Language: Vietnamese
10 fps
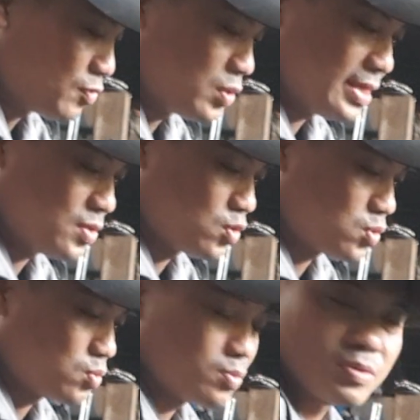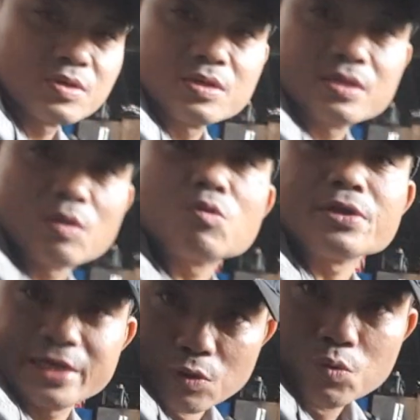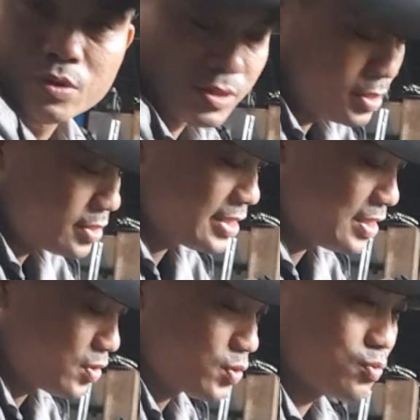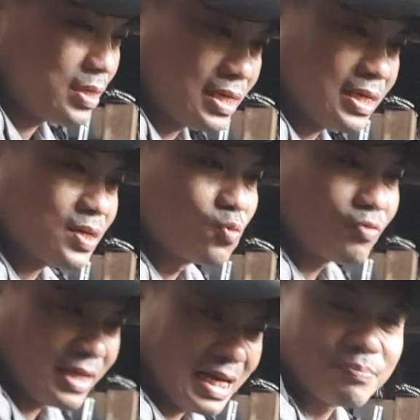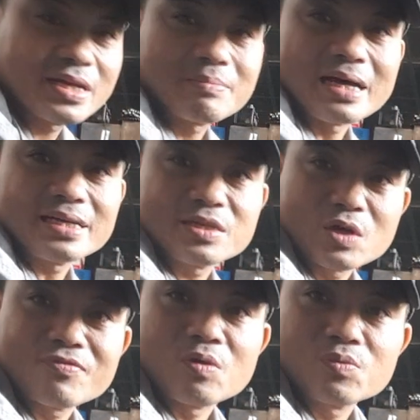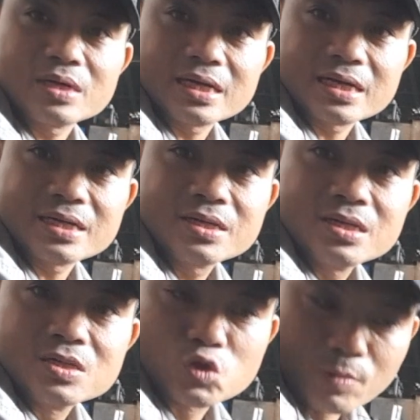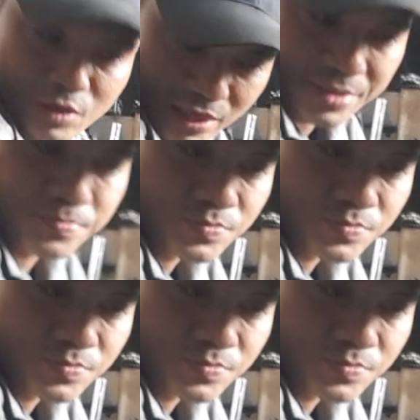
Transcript: vốn liếng của cũng không có nhiều thì nói chung à, cũng phải làm để bán để xoay vòng à, thôi mọi người